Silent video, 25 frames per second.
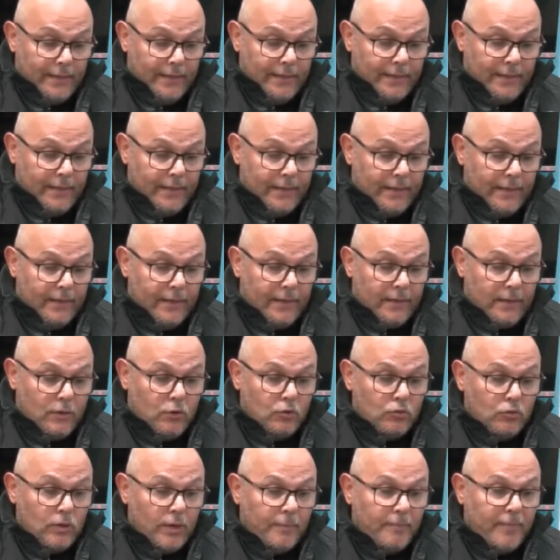eh, con
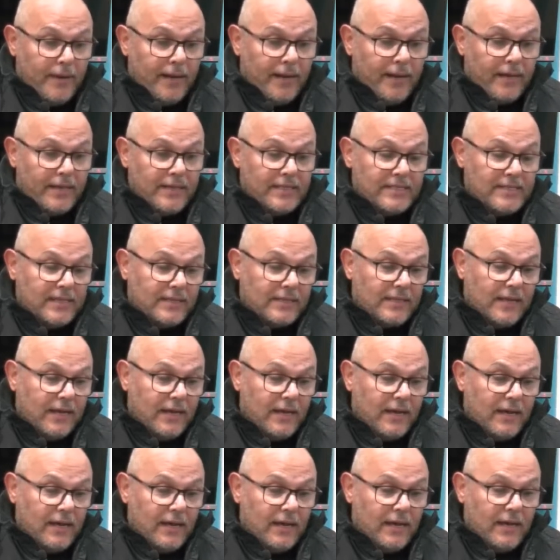una palla che è
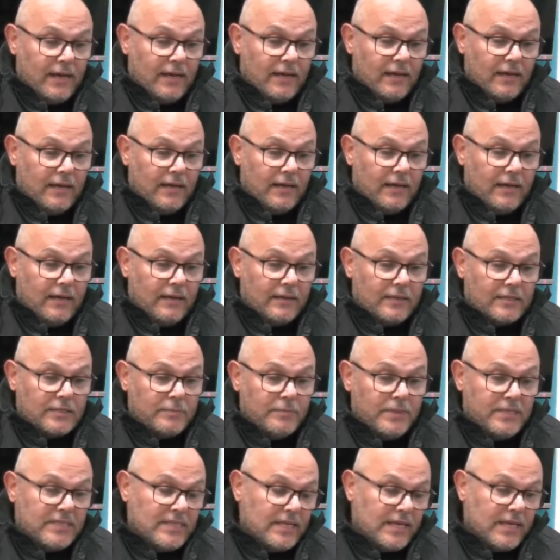stata
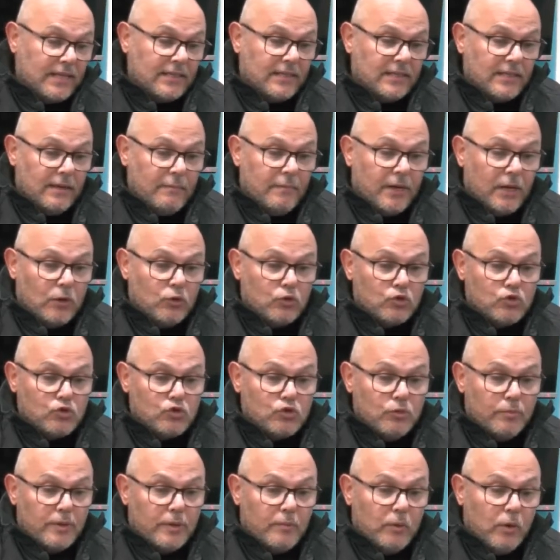spizzicata da Mancoso
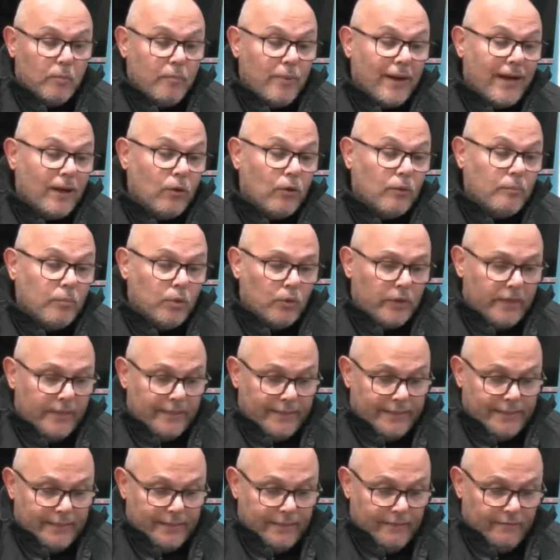sul primo palo e poi eh,